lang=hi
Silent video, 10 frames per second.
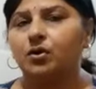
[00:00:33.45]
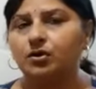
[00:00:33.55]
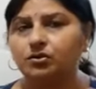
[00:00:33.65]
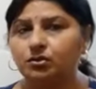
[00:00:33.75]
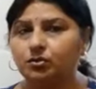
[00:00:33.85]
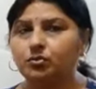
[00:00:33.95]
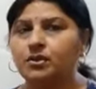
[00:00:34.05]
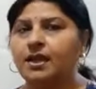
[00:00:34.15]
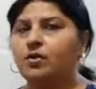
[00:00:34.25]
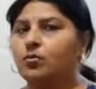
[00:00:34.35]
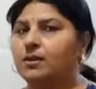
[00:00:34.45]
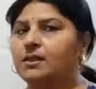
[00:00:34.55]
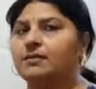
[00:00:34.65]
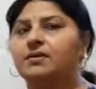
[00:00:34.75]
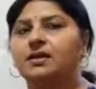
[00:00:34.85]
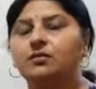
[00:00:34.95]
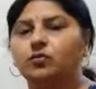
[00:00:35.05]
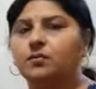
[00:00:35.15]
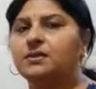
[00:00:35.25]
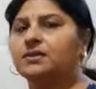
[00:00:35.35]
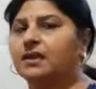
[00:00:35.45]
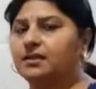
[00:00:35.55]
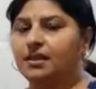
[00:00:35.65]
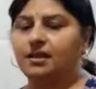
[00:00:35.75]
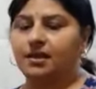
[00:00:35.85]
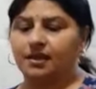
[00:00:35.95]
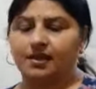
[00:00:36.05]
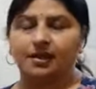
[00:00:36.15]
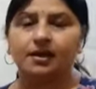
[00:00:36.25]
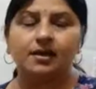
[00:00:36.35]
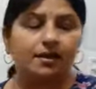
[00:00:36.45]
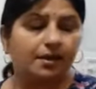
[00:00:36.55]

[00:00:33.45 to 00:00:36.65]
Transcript: और जो दूध है उबलते वक्त वो भी साथ नहीं लगेगा